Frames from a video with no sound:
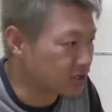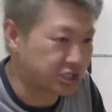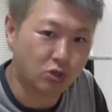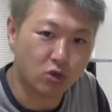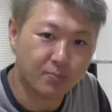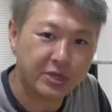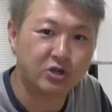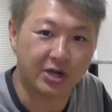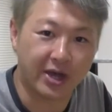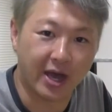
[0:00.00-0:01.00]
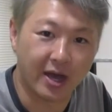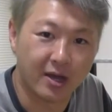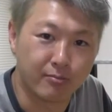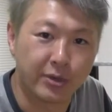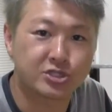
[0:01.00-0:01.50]
実行アピールがね、
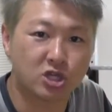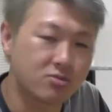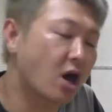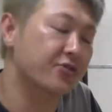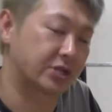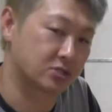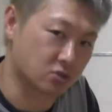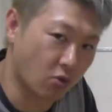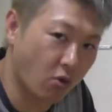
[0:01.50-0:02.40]
めっちゃうまかったんですよ。